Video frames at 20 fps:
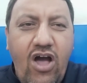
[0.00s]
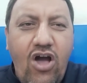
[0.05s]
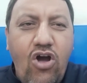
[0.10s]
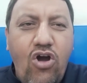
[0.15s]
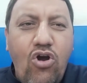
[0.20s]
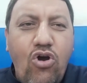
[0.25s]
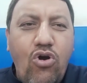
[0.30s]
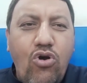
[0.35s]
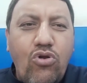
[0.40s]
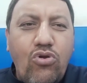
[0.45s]

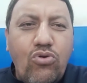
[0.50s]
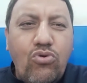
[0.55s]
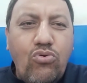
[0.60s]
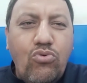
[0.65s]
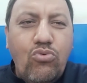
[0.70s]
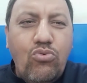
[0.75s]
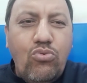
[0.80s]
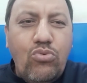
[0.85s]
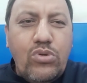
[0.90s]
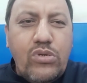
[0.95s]
और
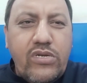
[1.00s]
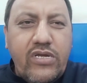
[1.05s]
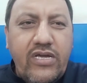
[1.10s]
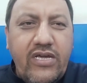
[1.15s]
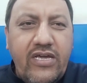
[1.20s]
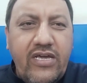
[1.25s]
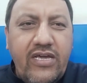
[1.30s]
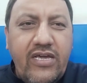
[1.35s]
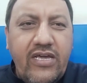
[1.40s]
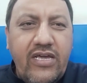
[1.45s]

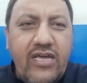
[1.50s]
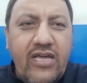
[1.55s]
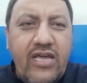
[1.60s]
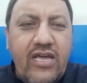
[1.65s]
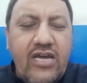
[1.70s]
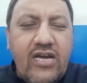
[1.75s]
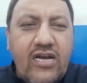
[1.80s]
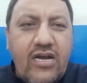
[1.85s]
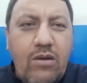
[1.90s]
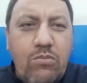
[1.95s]
उसकी
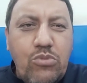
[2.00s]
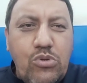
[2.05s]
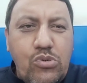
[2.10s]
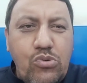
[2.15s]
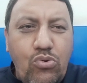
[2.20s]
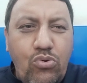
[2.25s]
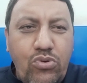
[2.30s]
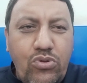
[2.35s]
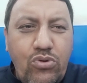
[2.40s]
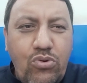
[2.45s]

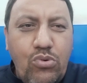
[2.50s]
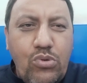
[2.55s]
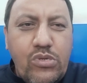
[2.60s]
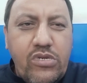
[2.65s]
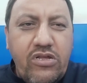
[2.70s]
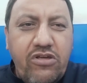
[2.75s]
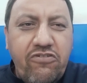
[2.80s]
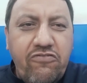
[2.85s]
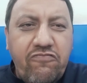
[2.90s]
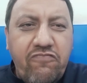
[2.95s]
कमज़ोरियों
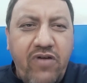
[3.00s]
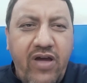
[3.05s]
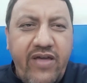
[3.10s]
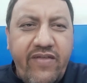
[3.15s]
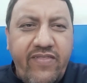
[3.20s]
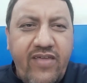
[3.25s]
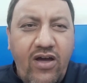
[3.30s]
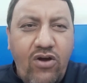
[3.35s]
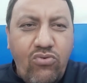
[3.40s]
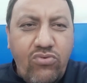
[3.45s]
से
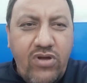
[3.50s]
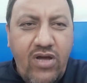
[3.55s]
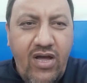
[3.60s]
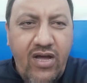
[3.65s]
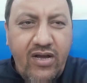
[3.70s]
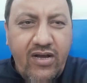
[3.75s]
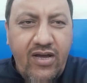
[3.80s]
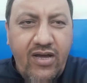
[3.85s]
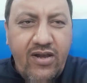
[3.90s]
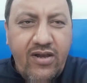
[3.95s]
फ़ायदा
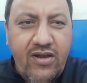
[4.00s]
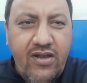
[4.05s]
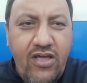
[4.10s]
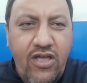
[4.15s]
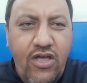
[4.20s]
उठाकर